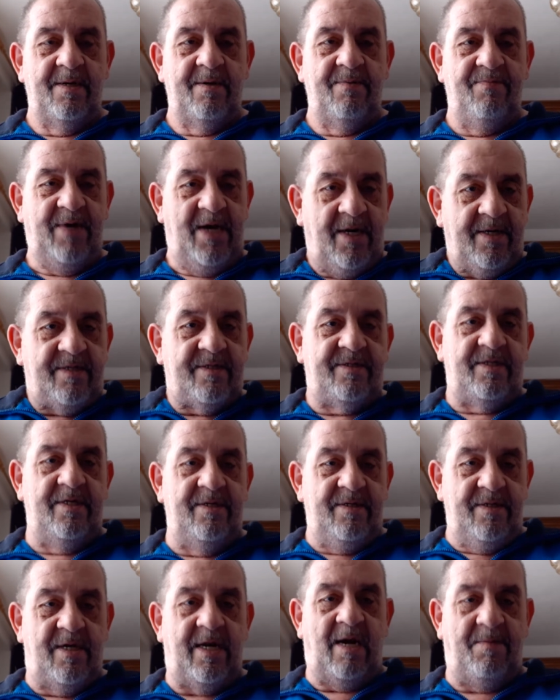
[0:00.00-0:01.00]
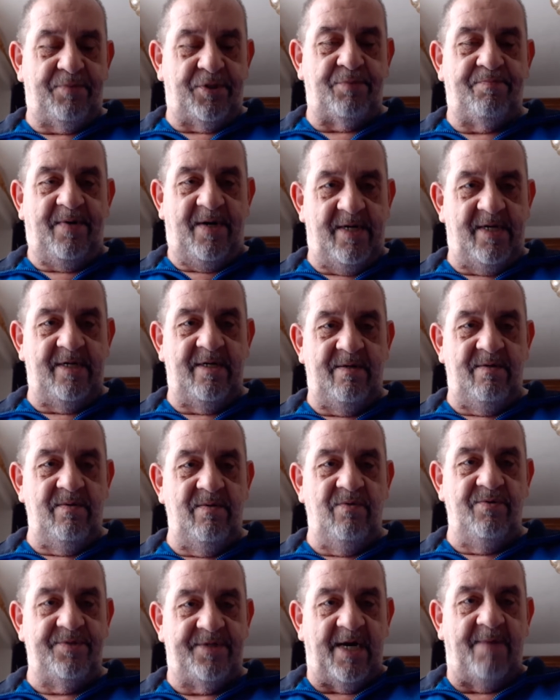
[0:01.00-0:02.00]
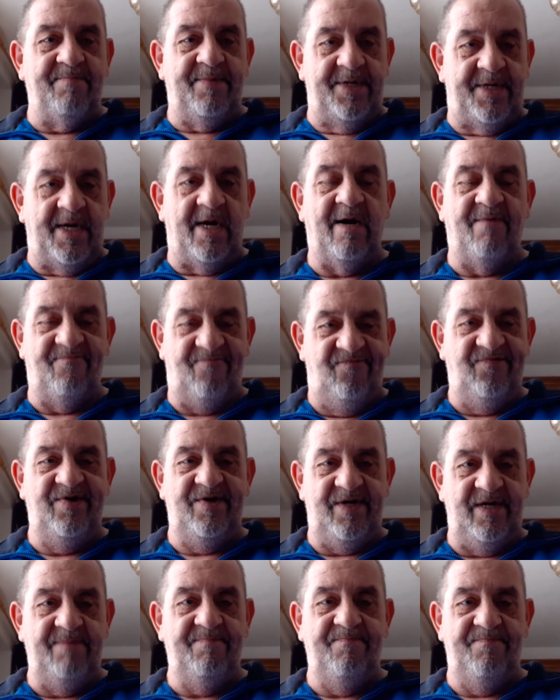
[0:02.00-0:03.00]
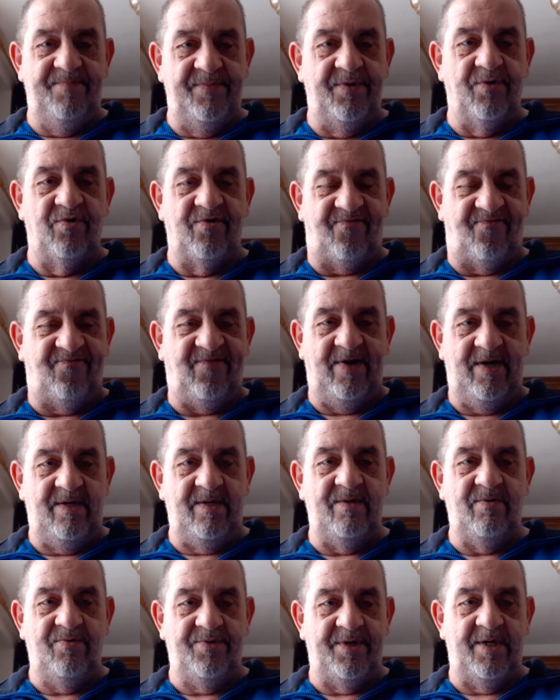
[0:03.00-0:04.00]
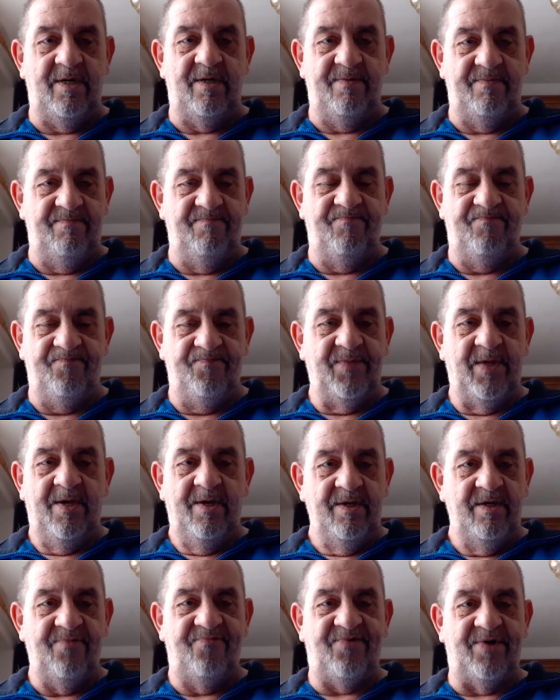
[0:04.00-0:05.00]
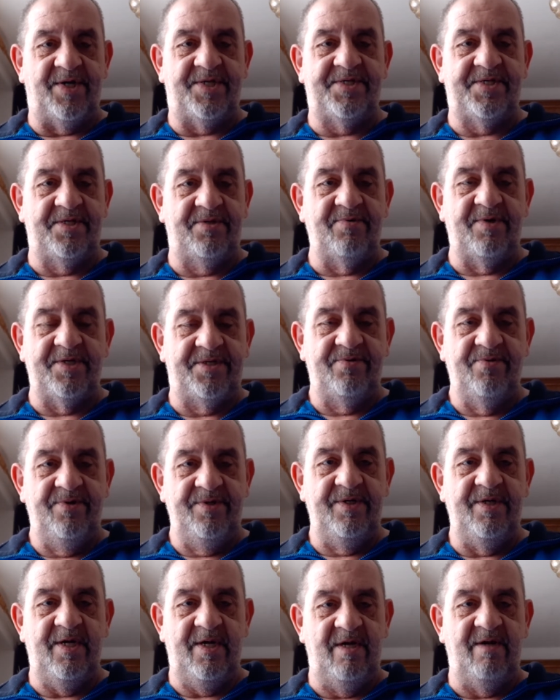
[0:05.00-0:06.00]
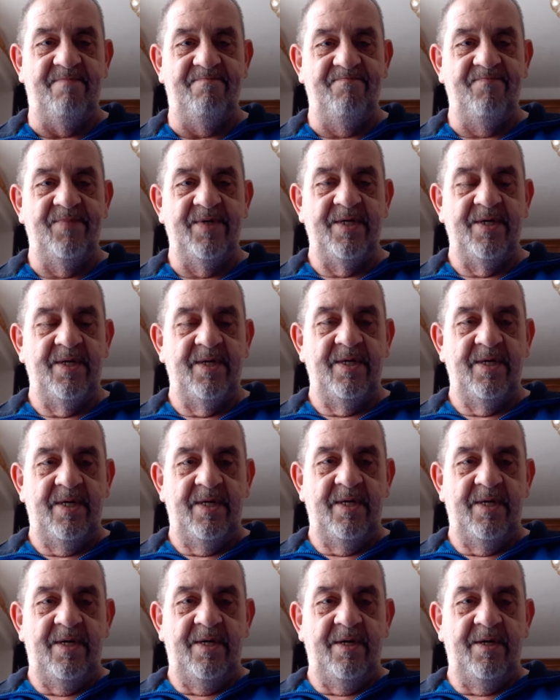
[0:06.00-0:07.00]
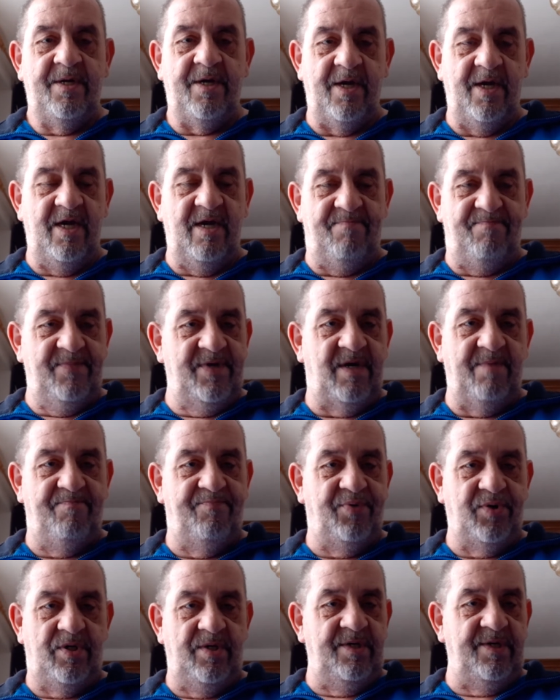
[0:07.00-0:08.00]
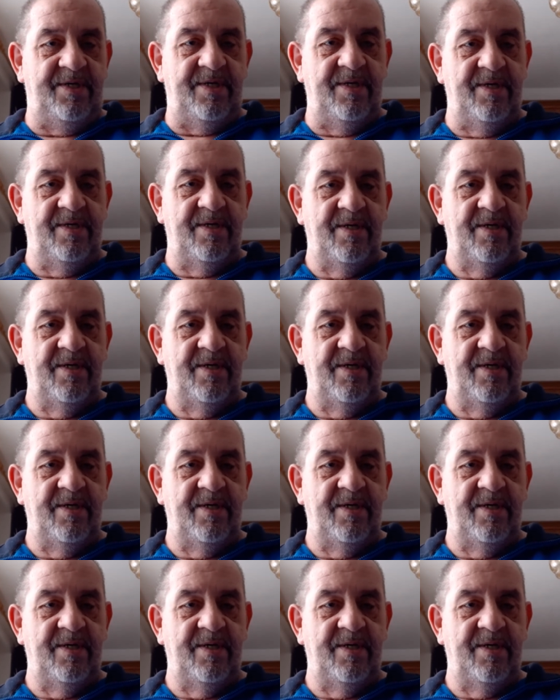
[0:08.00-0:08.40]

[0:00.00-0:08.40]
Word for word: Wir hatten einen Klappspaten und damit haben wir im Notfall oder in Gefechtssituationen eben Gräben gebuddelt